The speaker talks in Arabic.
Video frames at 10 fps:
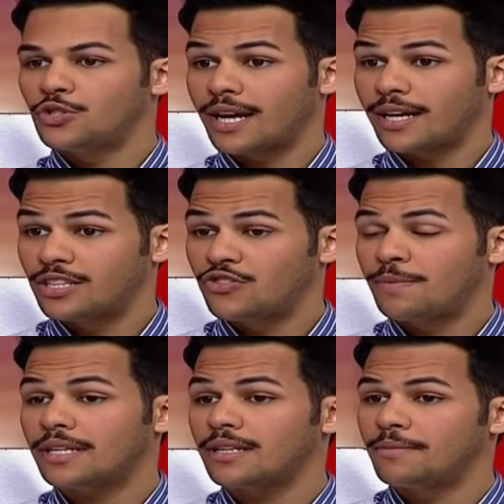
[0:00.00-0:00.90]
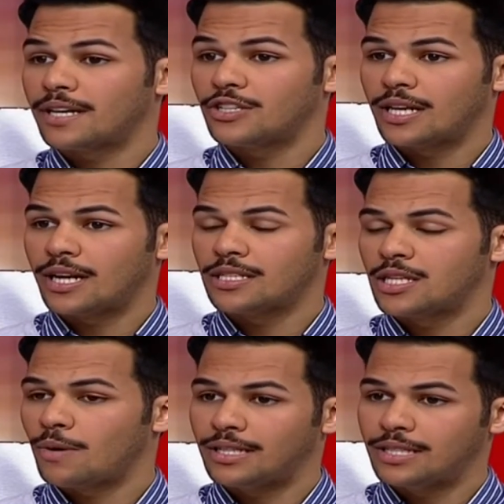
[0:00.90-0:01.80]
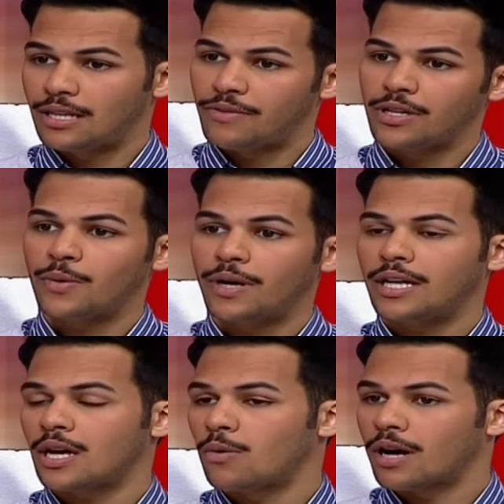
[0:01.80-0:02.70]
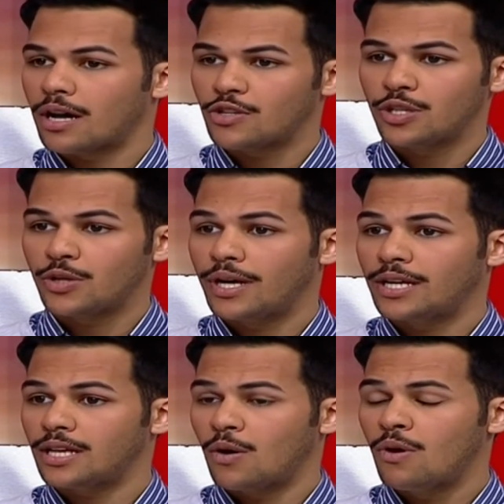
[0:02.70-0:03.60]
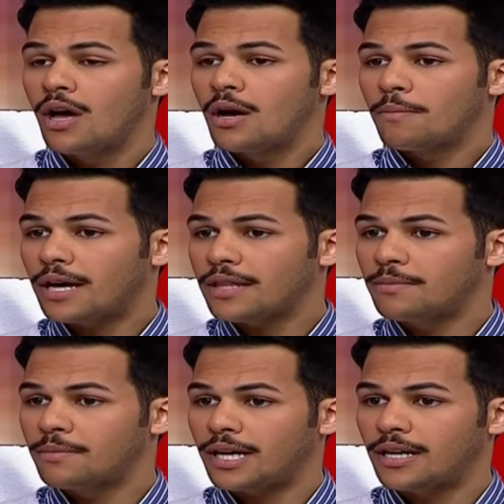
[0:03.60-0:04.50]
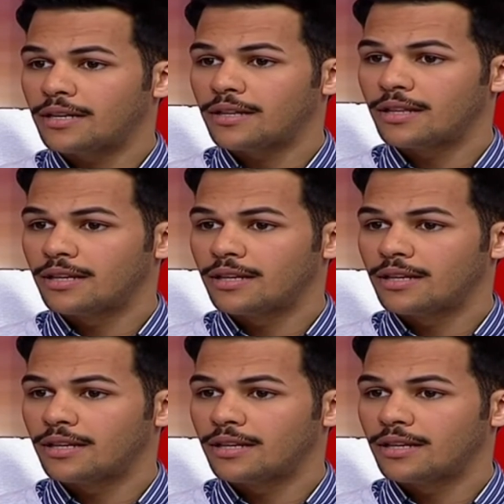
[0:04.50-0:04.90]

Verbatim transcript: مشاركتك في بعض المهرجانات سواء عندنا في الكويت او خارج الكويت او بعض شاركت. المعارض